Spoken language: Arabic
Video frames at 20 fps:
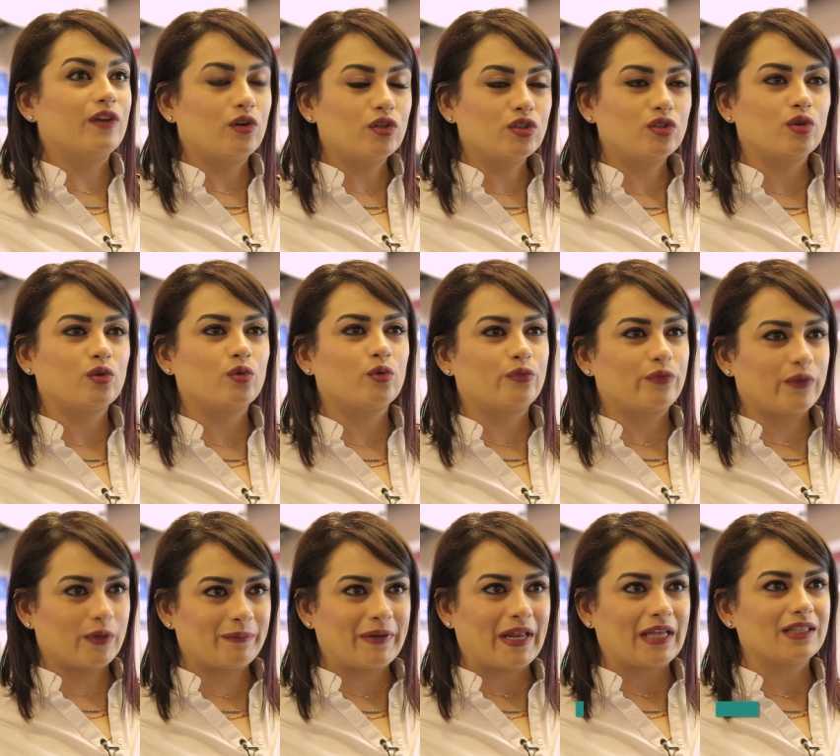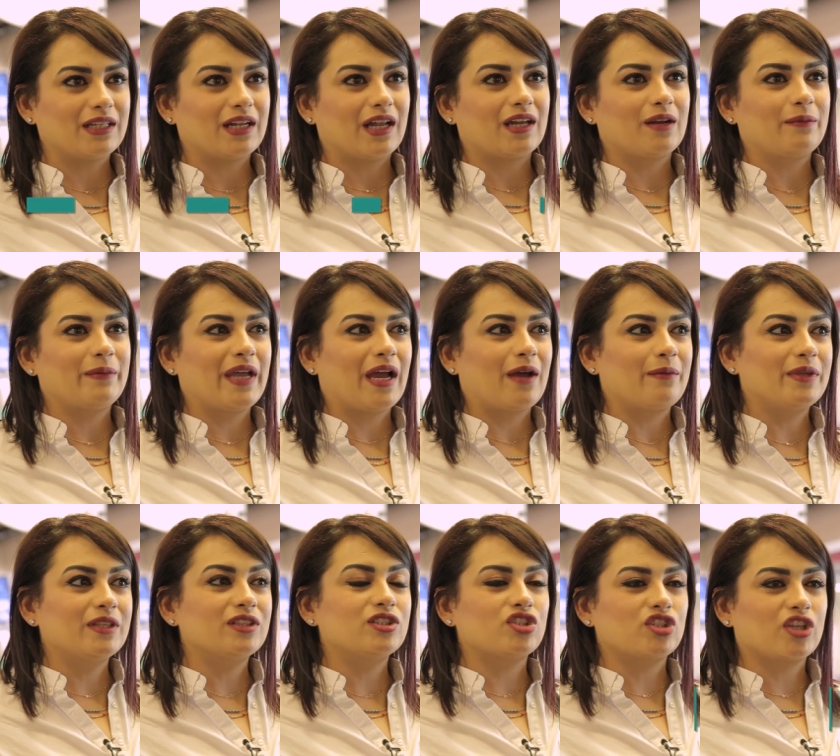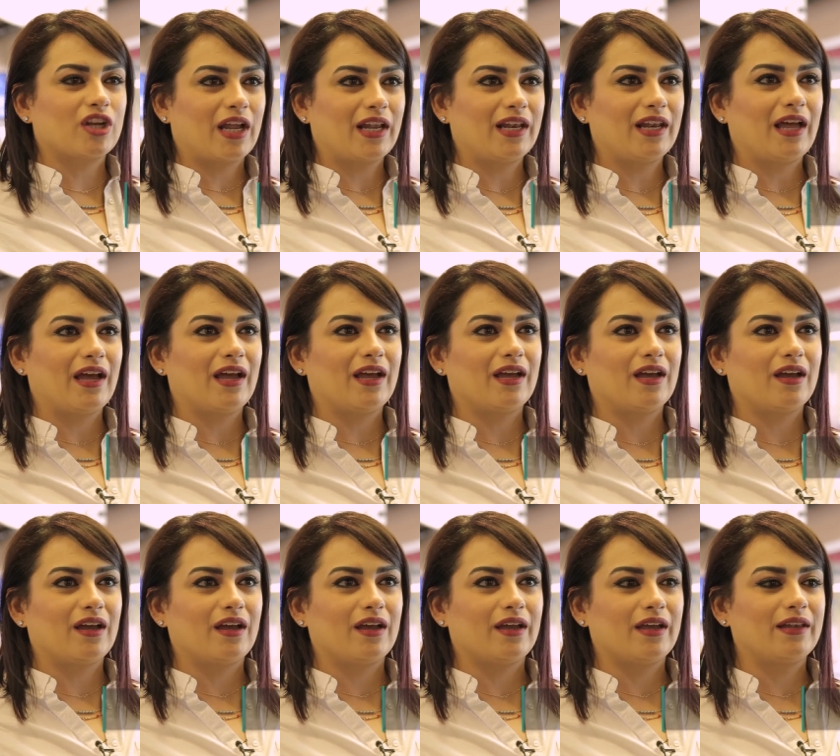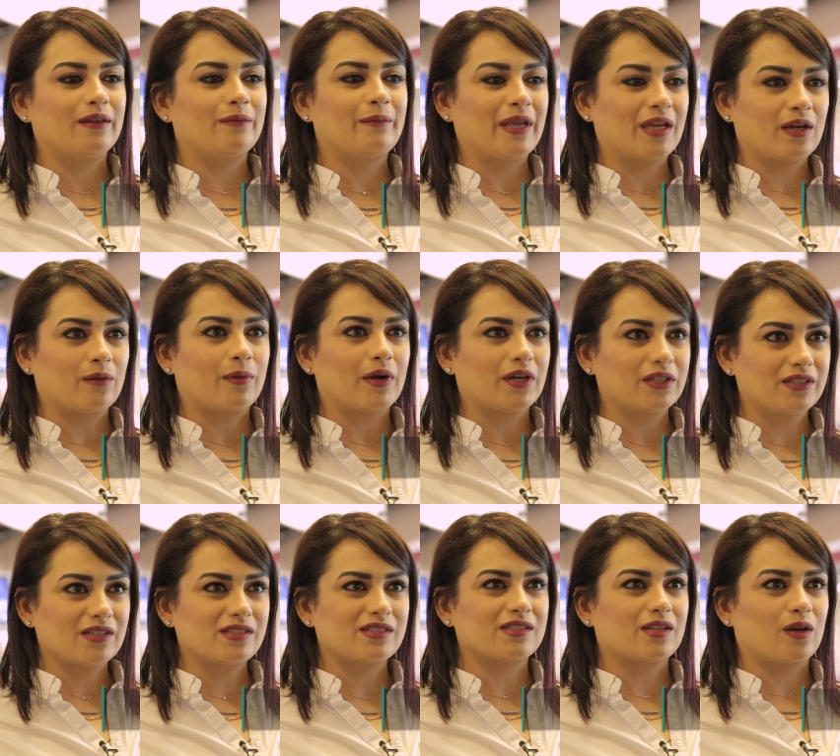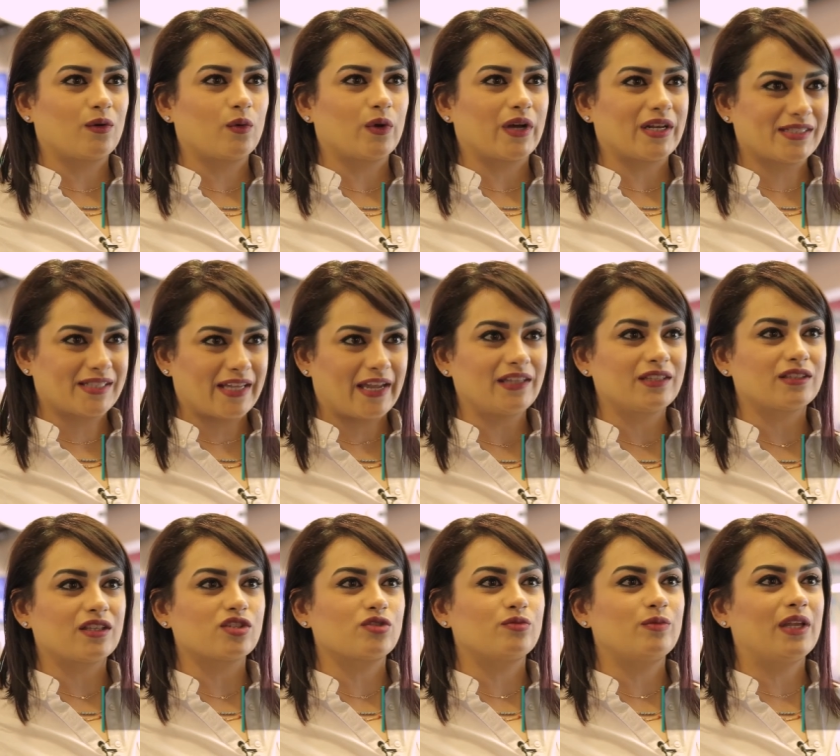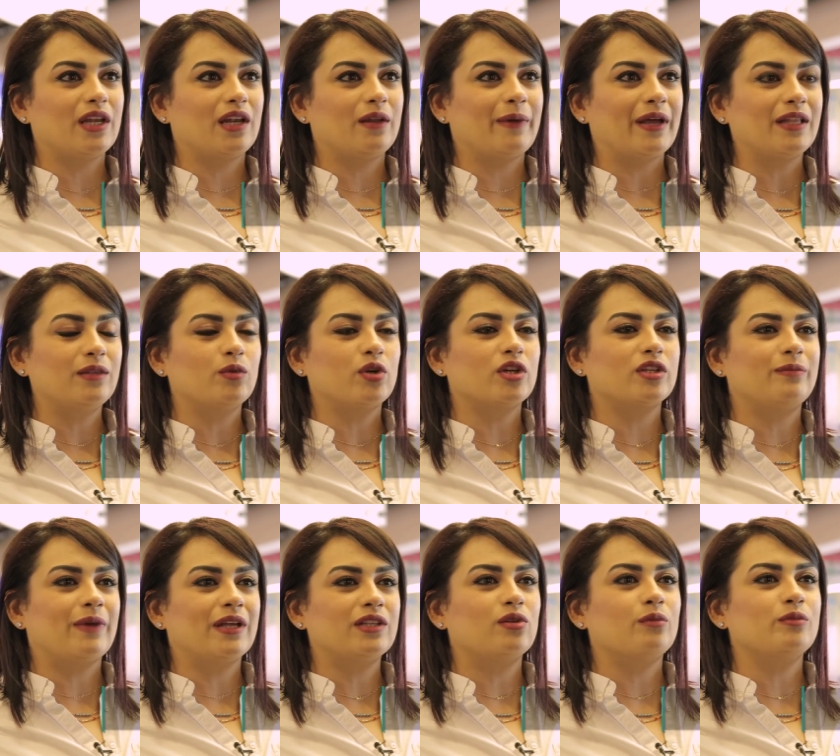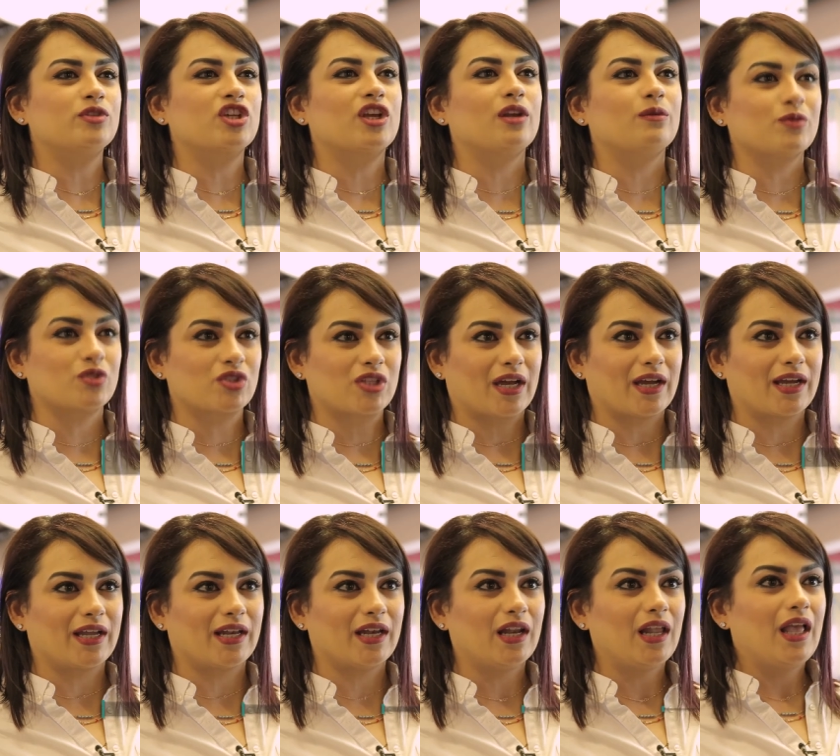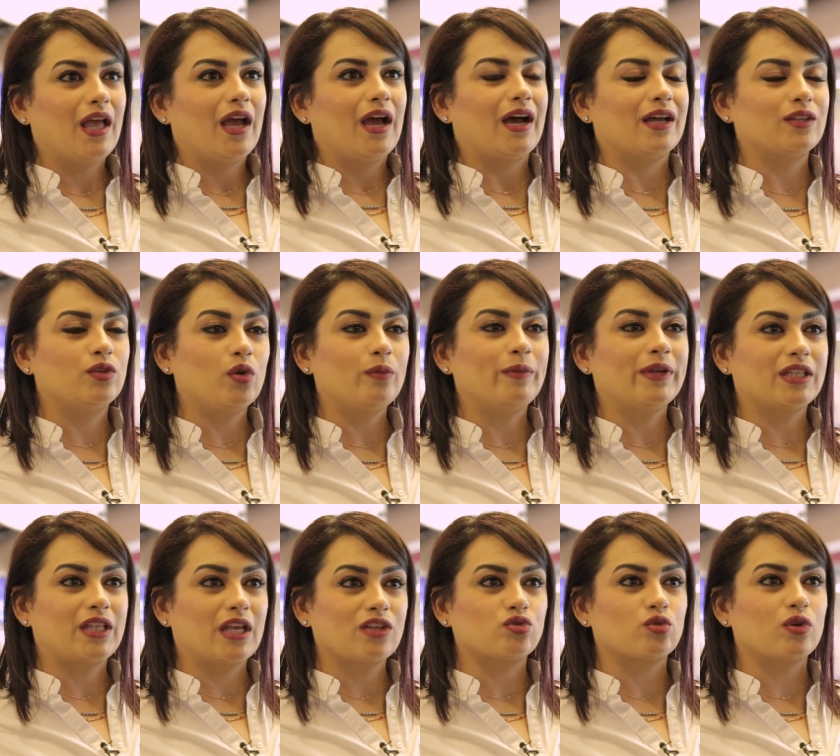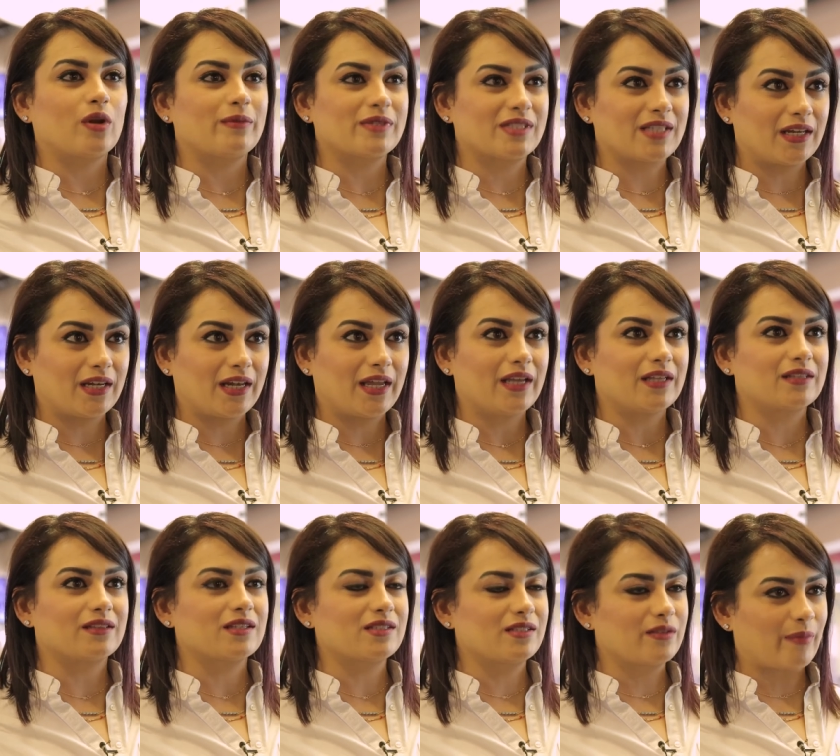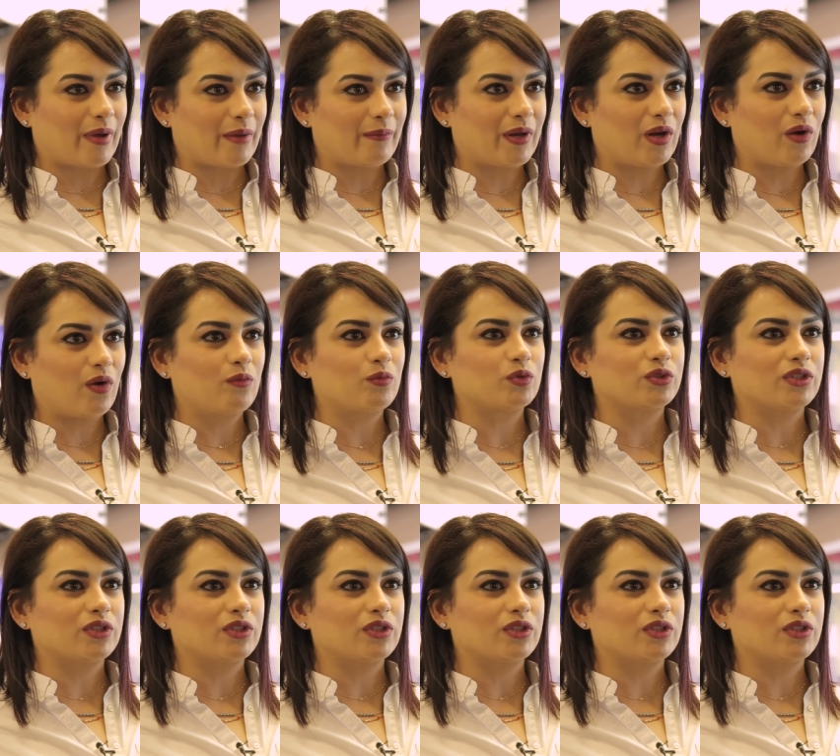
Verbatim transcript: الاردن وفي البلاد العربيه عم ينتشر هلا آه، الميك اب ارتست او اخصائيين التجميل اللي بيقدموا خدماتهم بشكل مستقل هدول بيحتاجوا لمظله تنظم عملهم